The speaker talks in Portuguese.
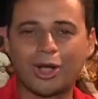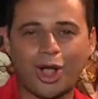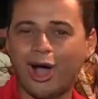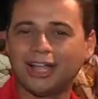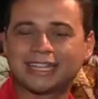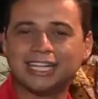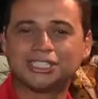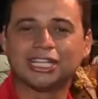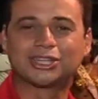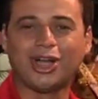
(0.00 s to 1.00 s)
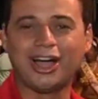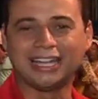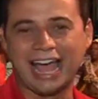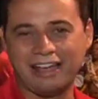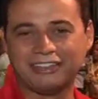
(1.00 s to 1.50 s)
conta de
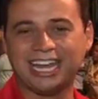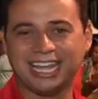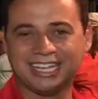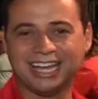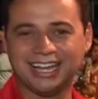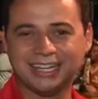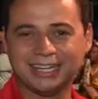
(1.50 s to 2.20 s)
toda a avenida.